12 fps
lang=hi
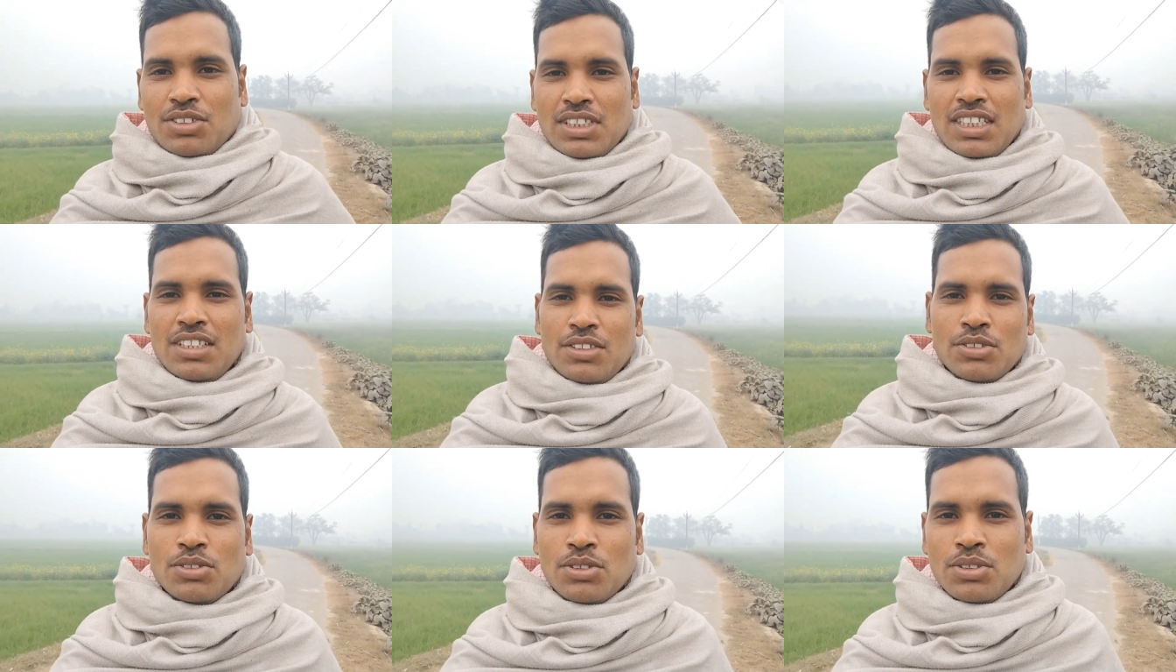तो इसलिए
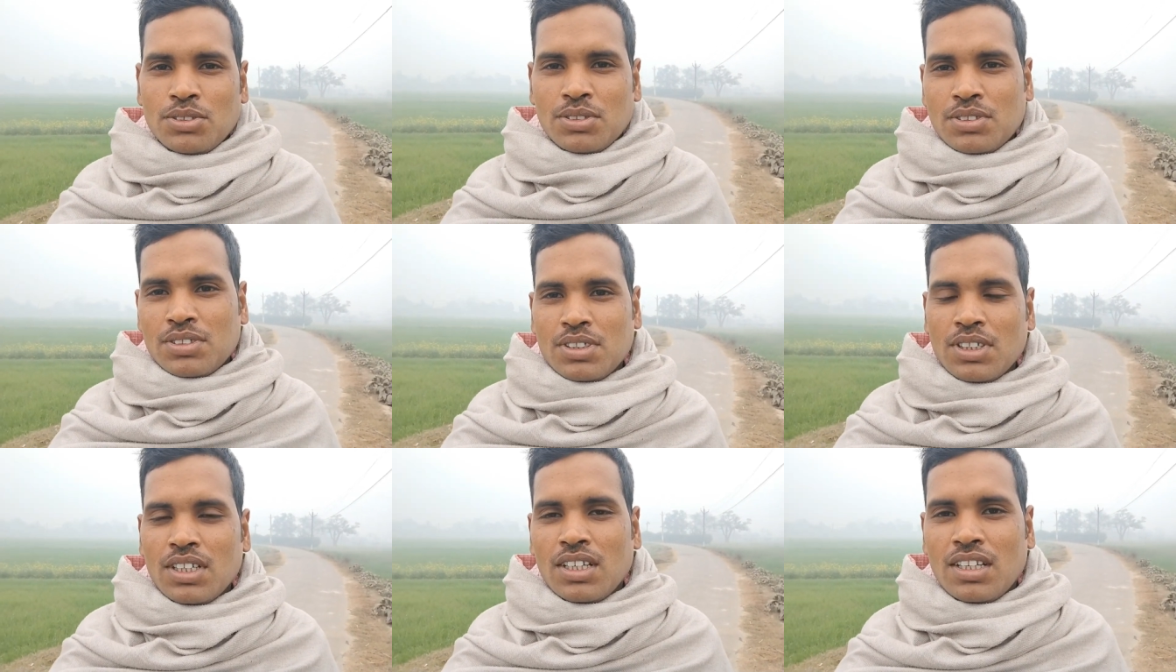दोस्तों
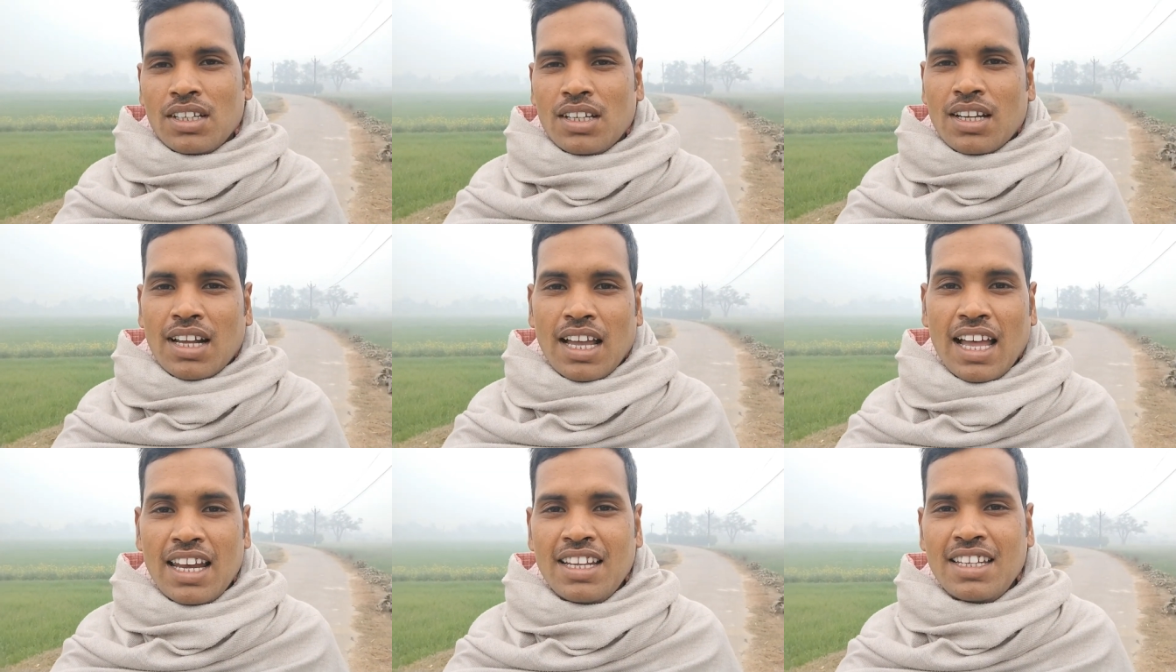
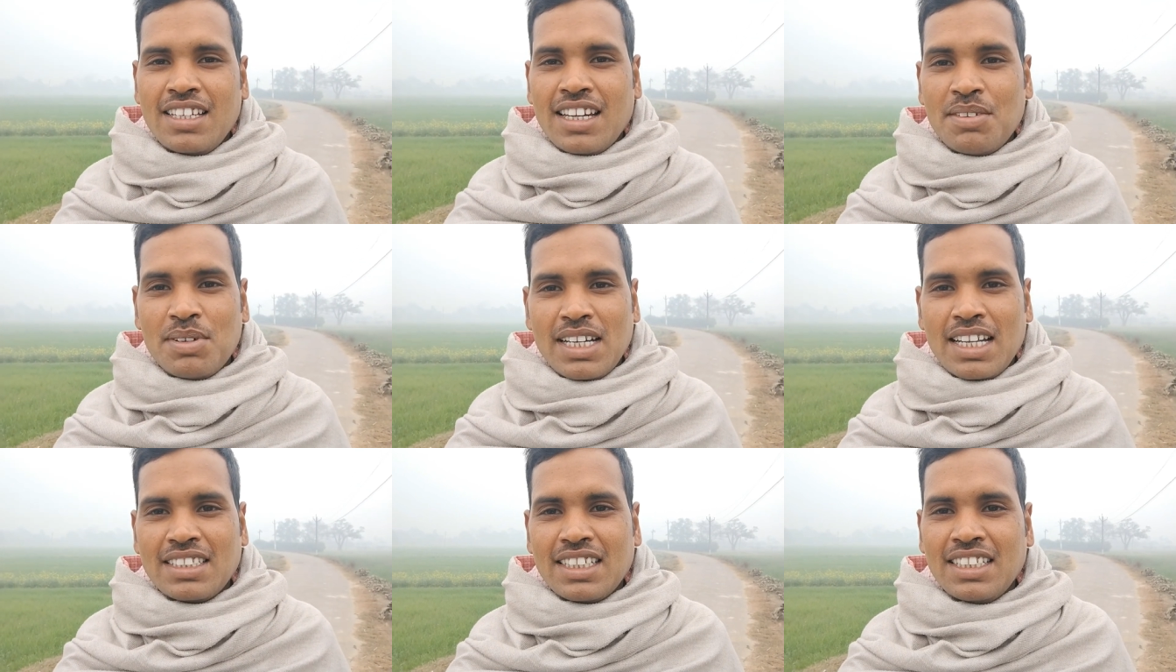खाली नहीं
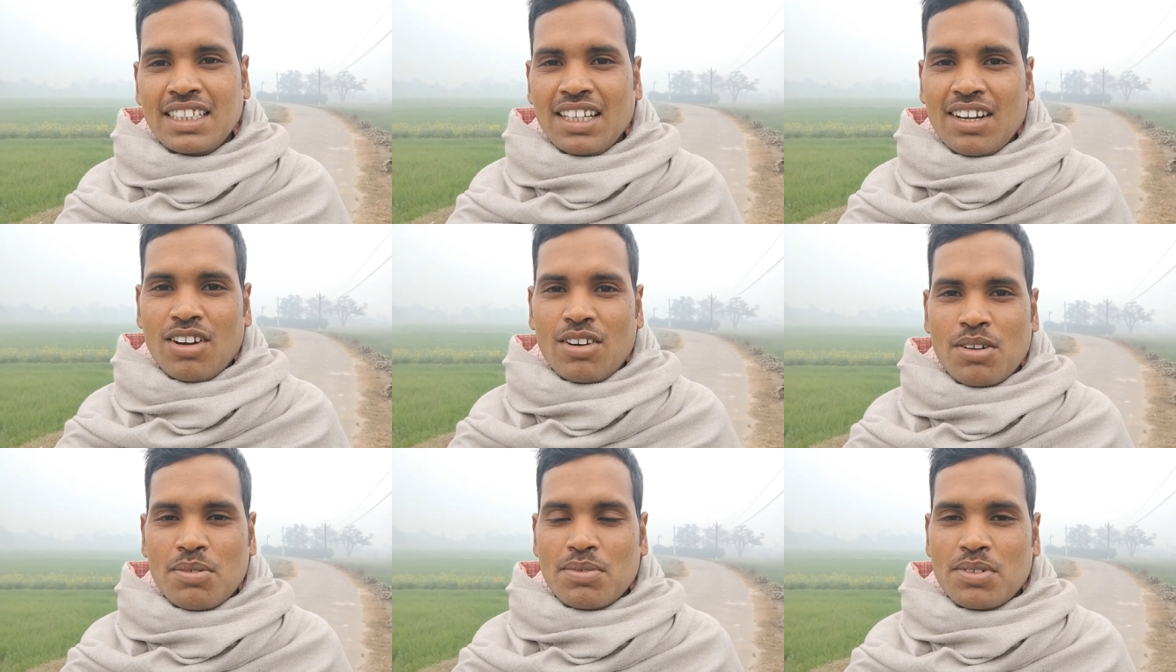बैठना चाहिए
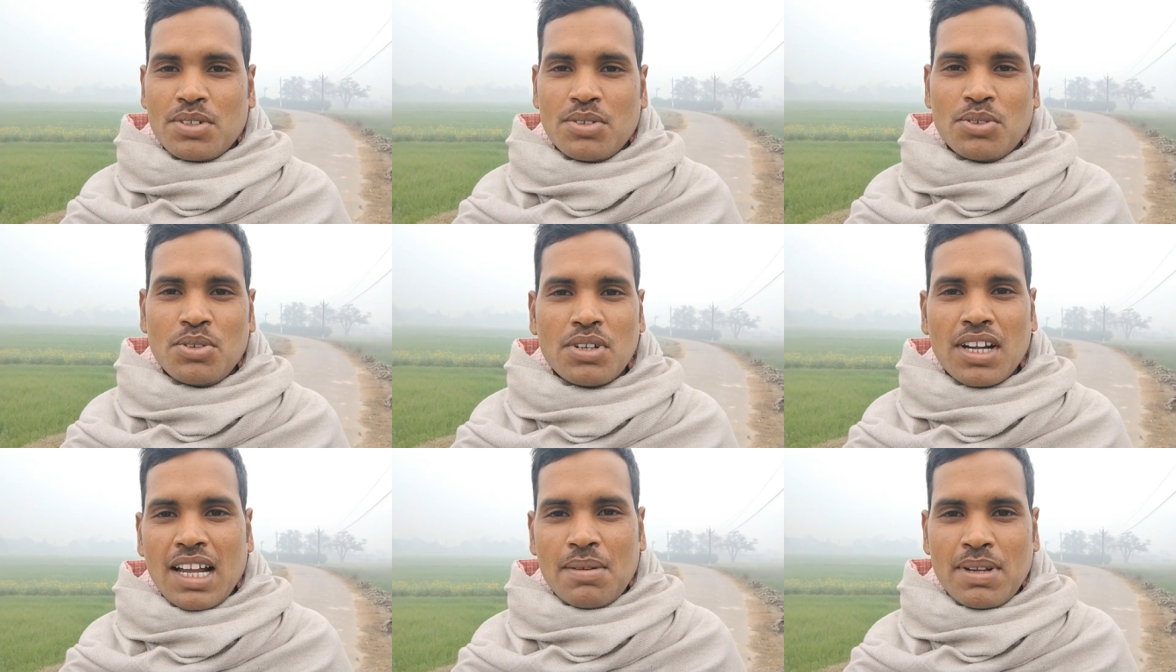और रुक
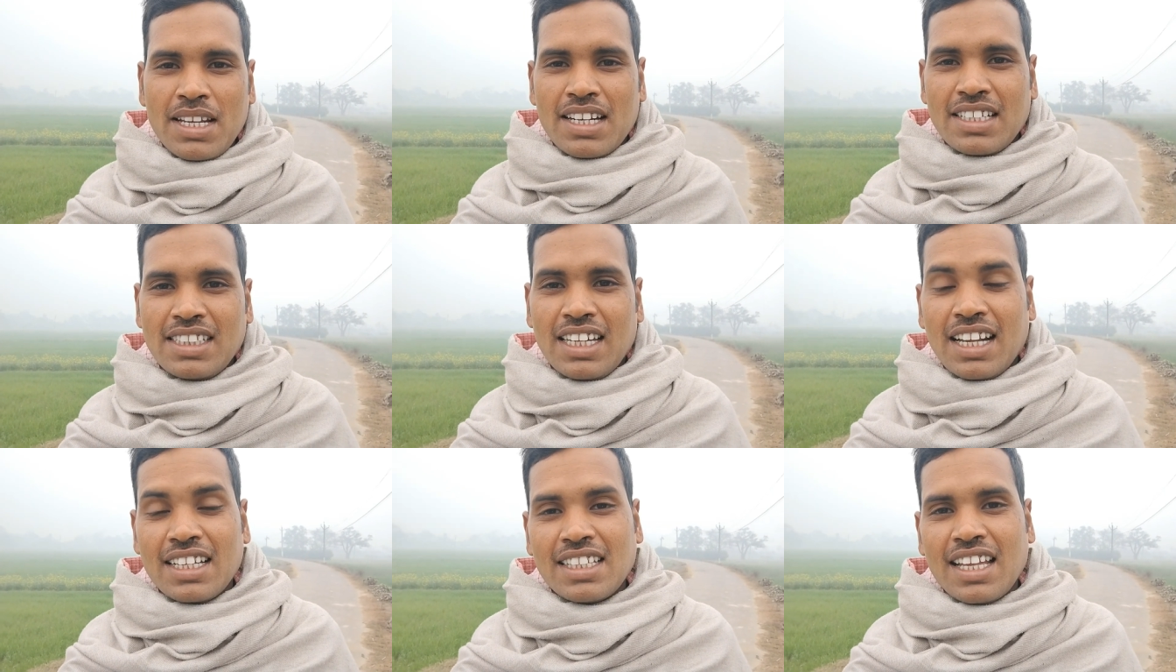रुक के काम नहीं करना
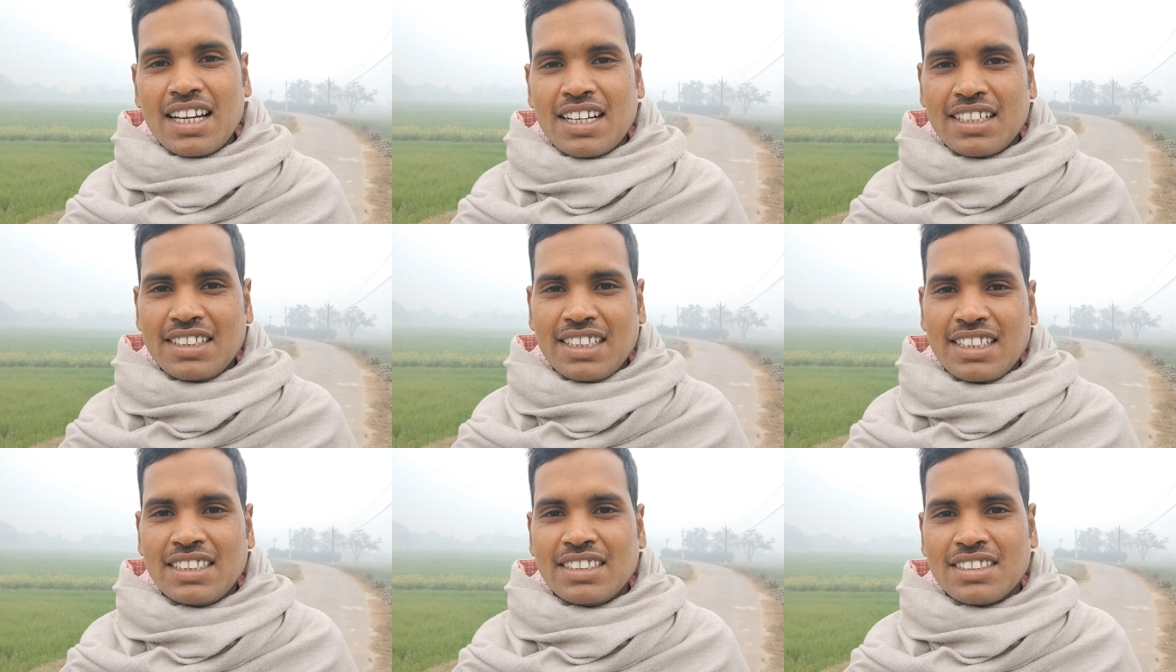चाहिए लगातार
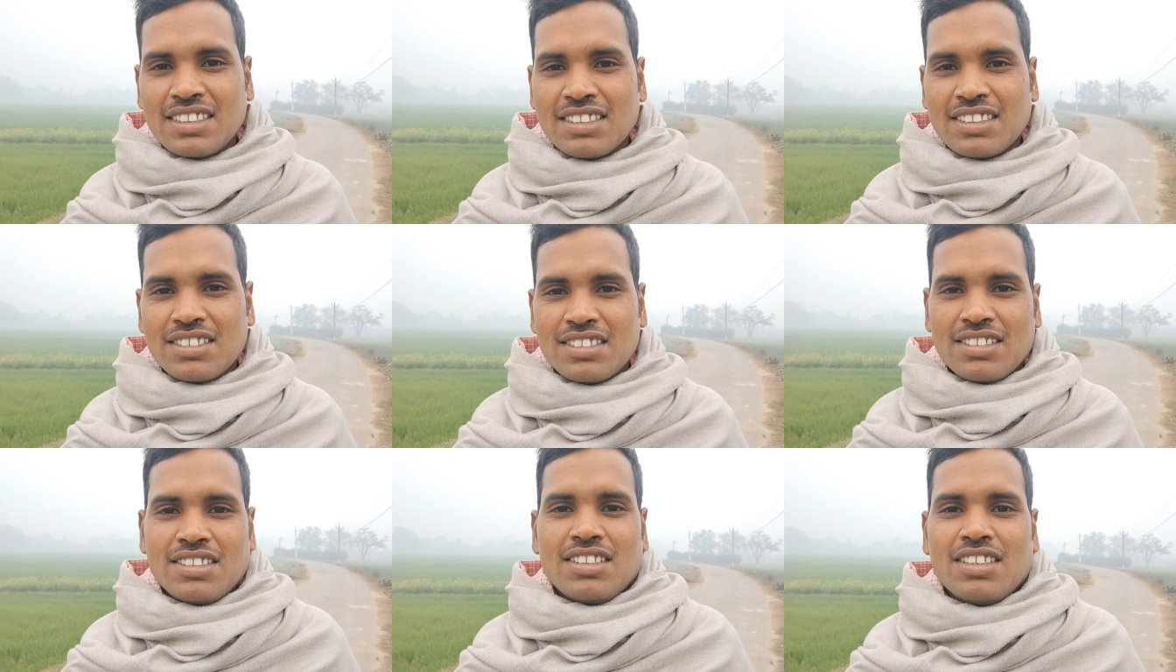करते रहिए
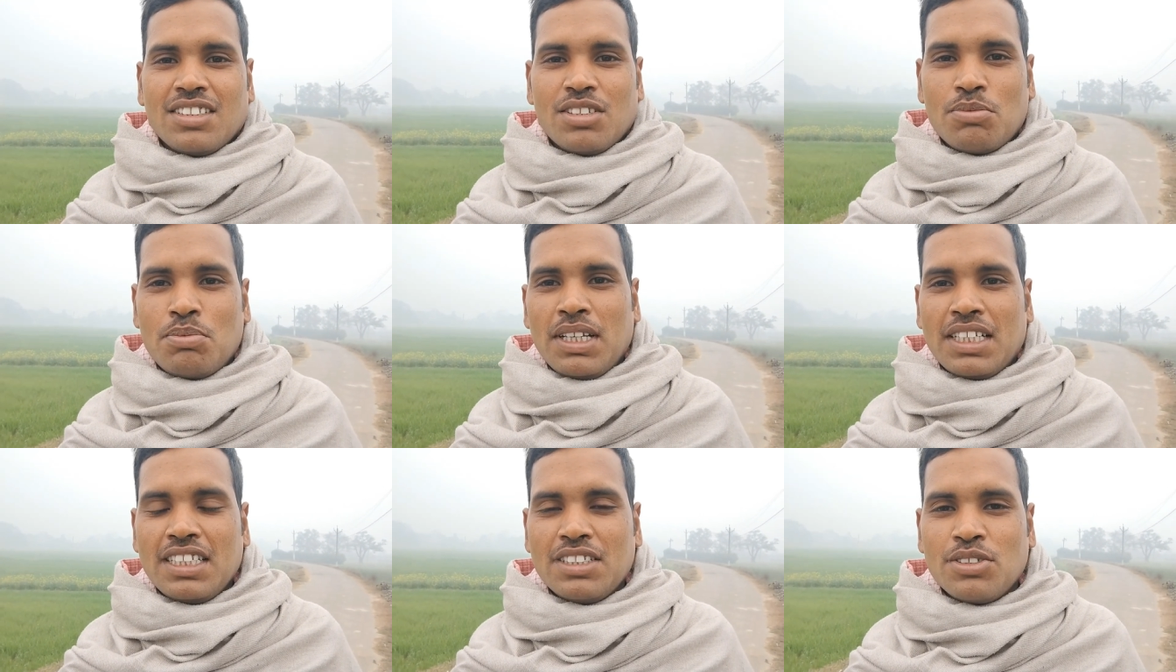तो
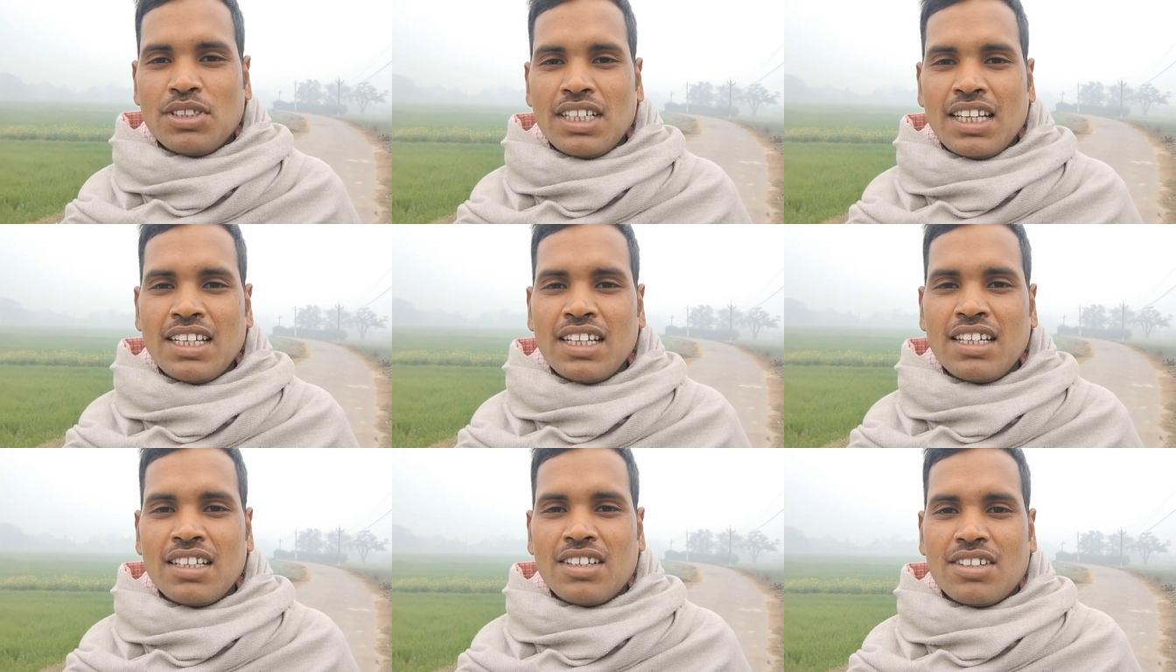प्रैक्टिस होते
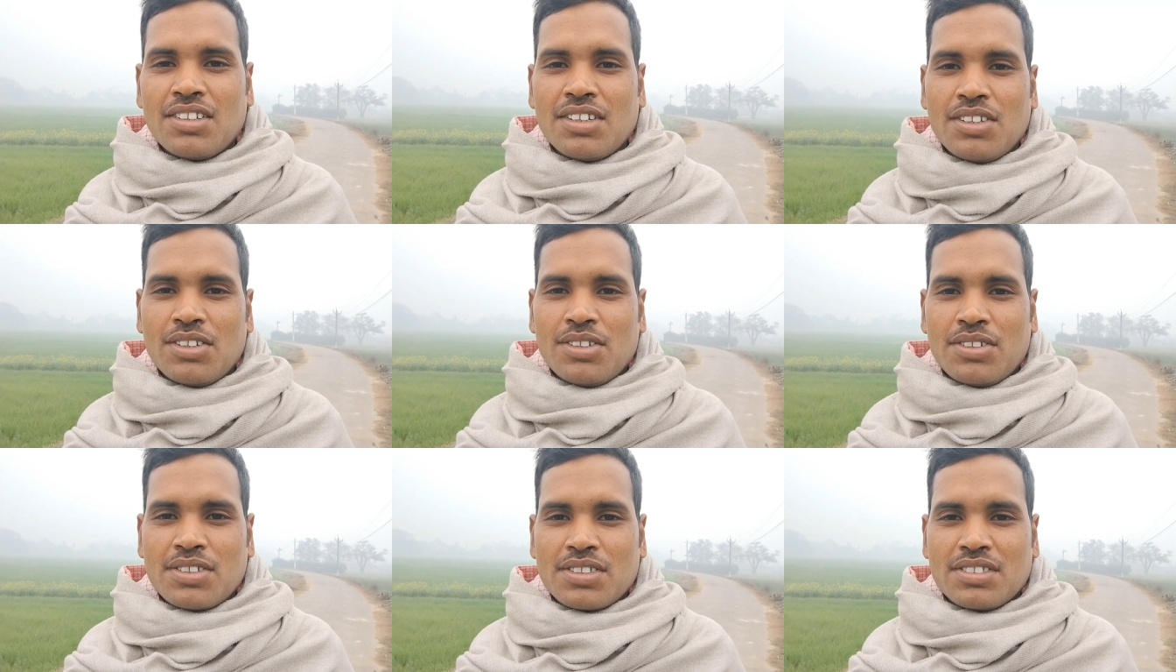रहेगा
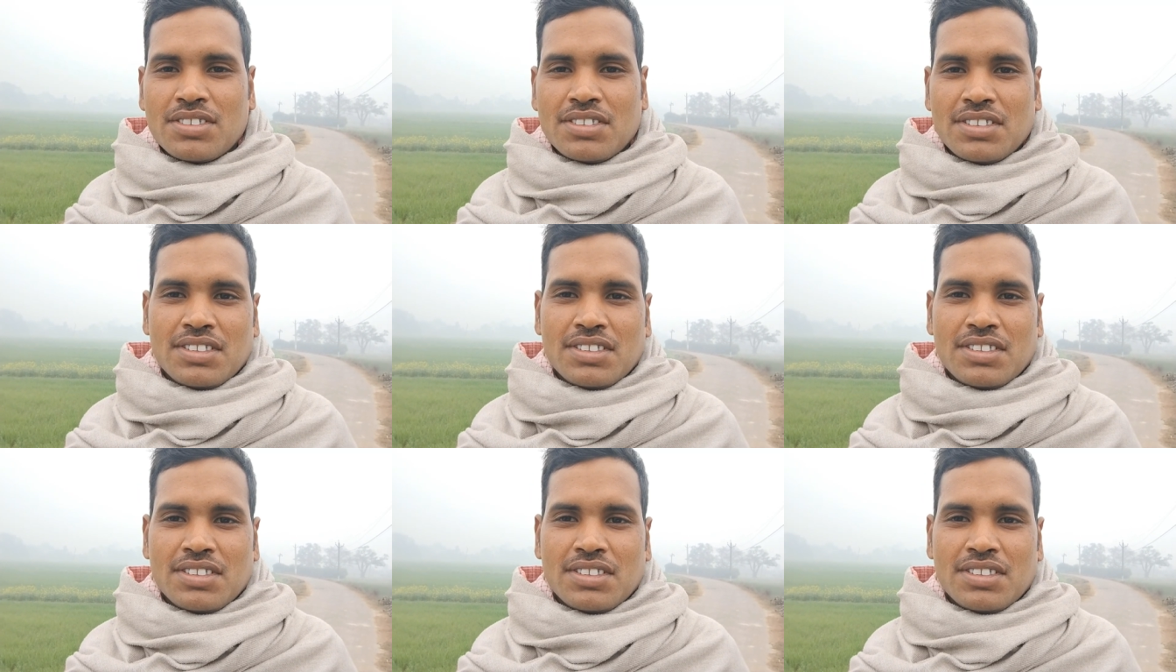और